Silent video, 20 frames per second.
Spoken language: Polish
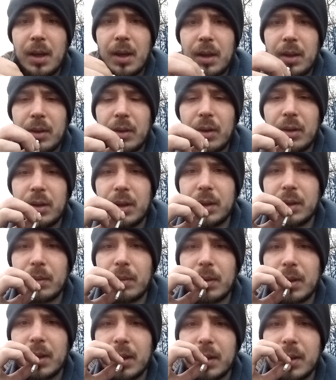No nie znam
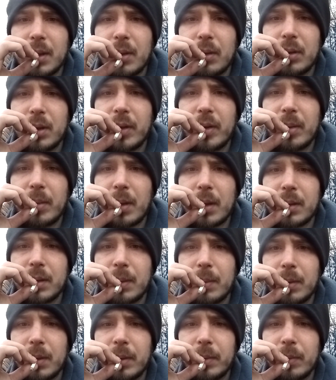angielskiego, nie wiem jak się
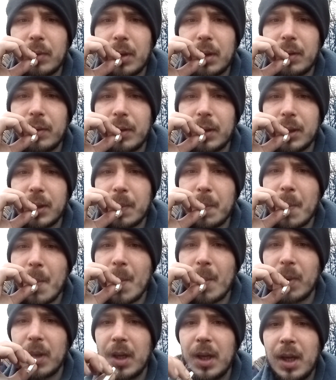będę dogadywać.
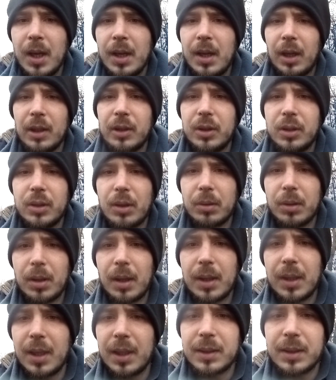Znaczy znam to
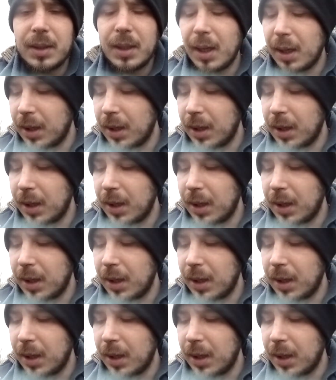angielski, ale